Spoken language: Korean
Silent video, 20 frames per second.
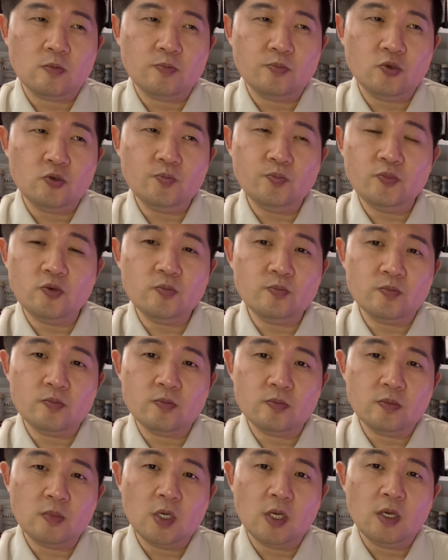
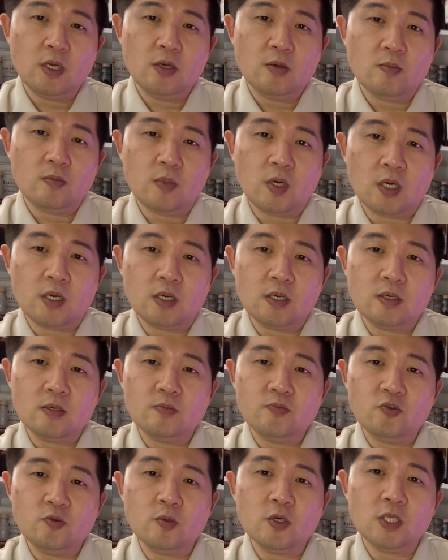뿜뿜 막
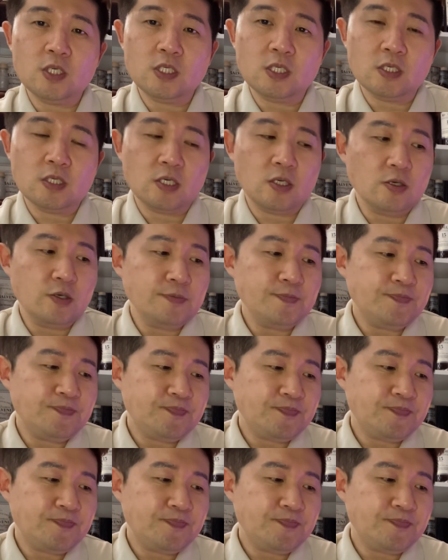뿜어냈잖아요.